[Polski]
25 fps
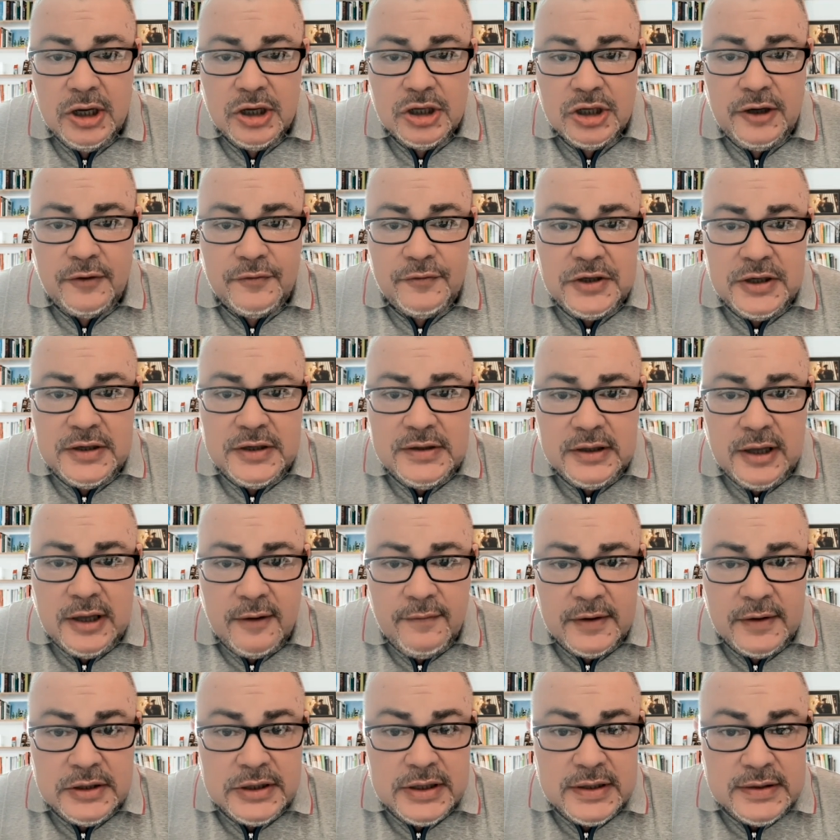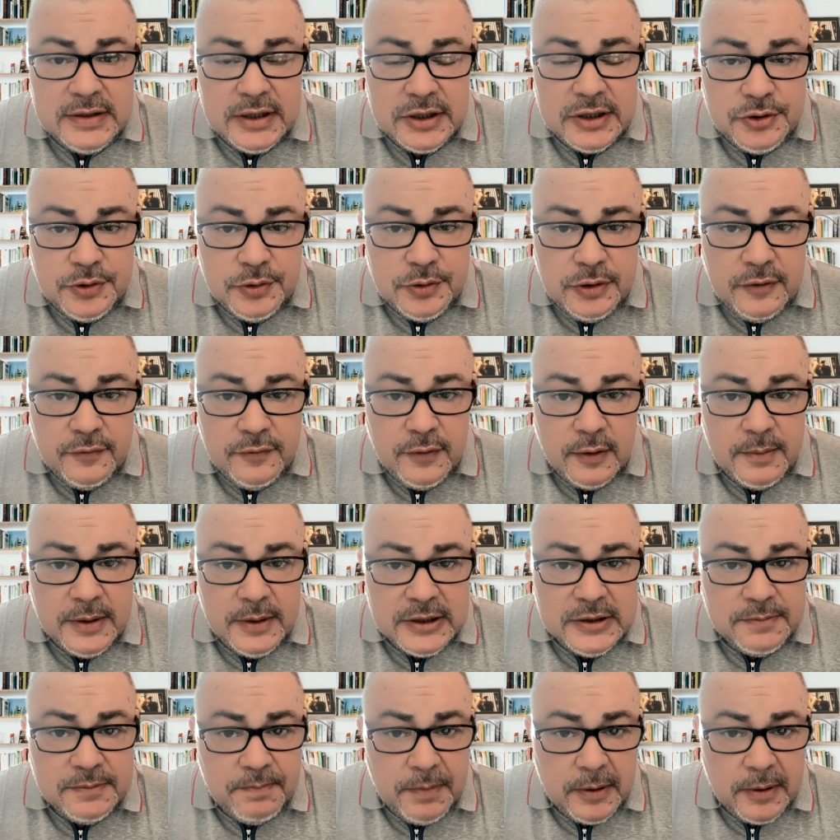że wszystkie wasze zarzuty wobec